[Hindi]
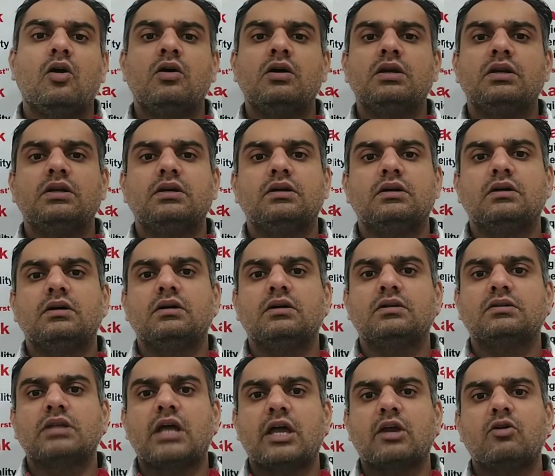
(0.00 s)
और
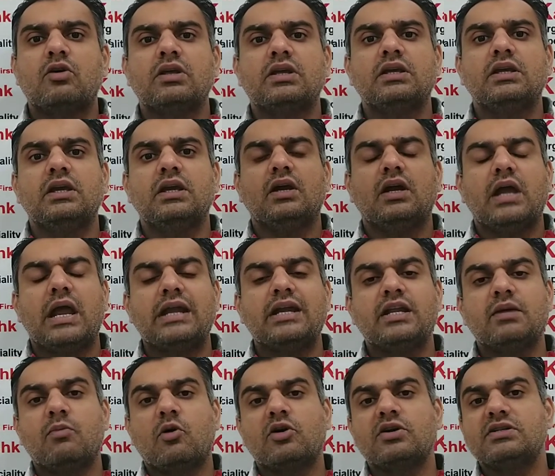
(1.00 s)
थायराइड की
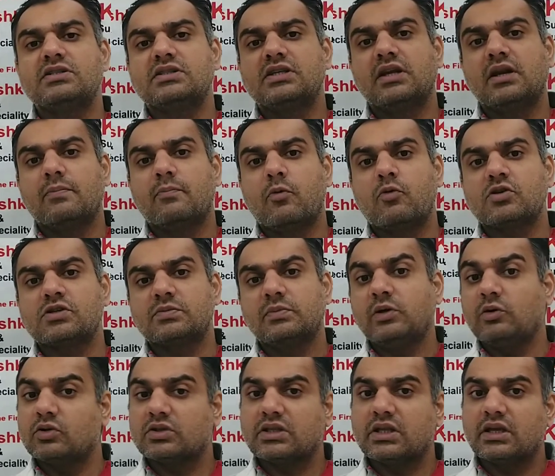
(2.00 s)
एंटीबॉडीज़ की रिपोर्ट्स
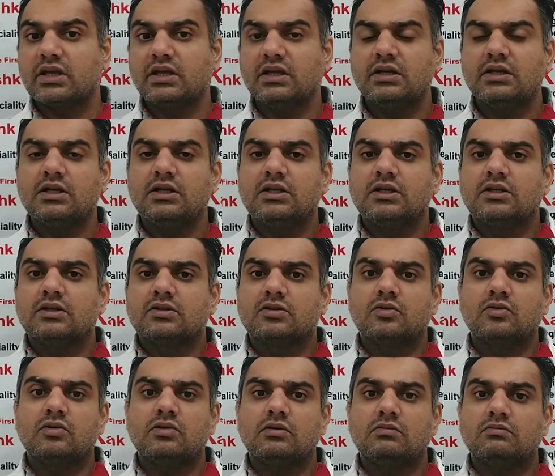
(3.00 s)
भी होते हैं
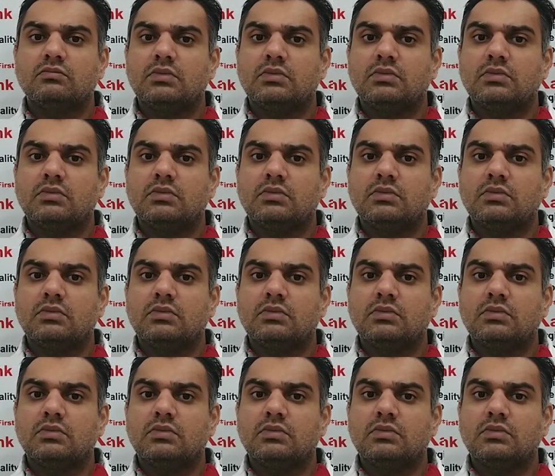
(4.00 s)
तो